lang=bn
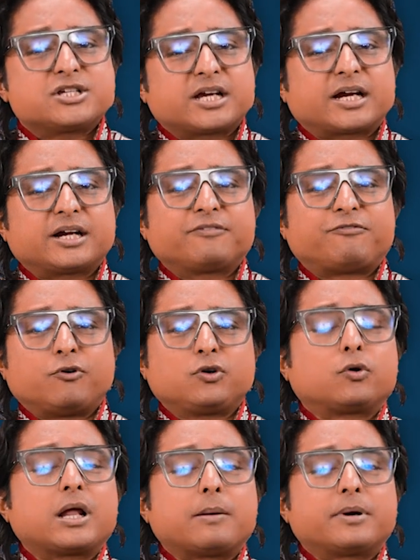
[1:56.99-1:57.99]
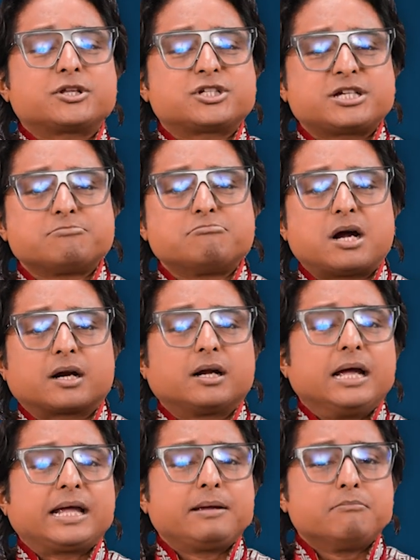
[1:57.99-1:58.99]
সেখানে ফোন করে আমার চেম্বার
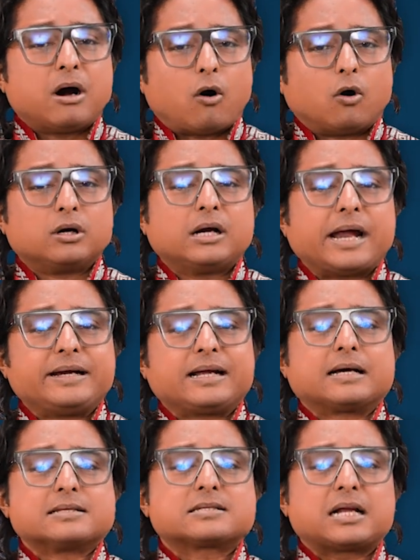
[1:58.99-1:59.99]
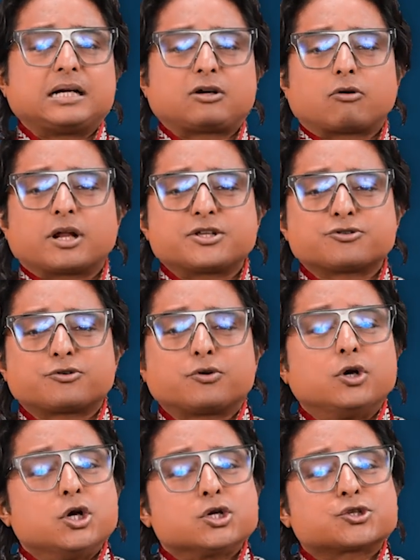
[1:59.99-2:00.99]
কিংবা কিংবা অনলাইনে কনসাল্ট করার জন্য
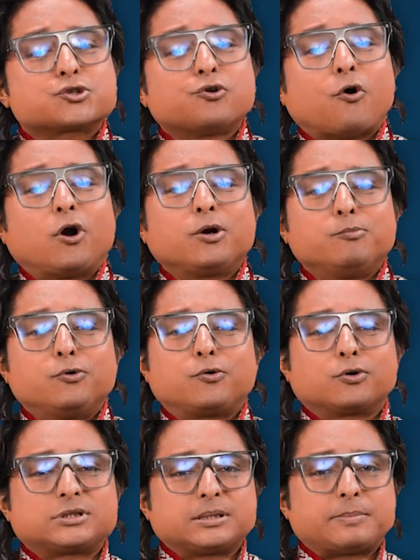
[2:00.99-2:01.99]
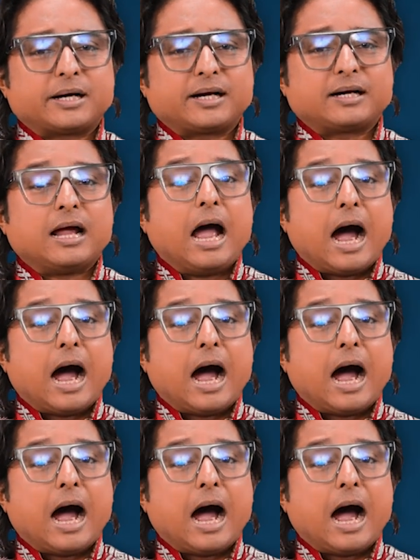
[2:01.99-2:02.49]
স্লট বুক করতে পারেন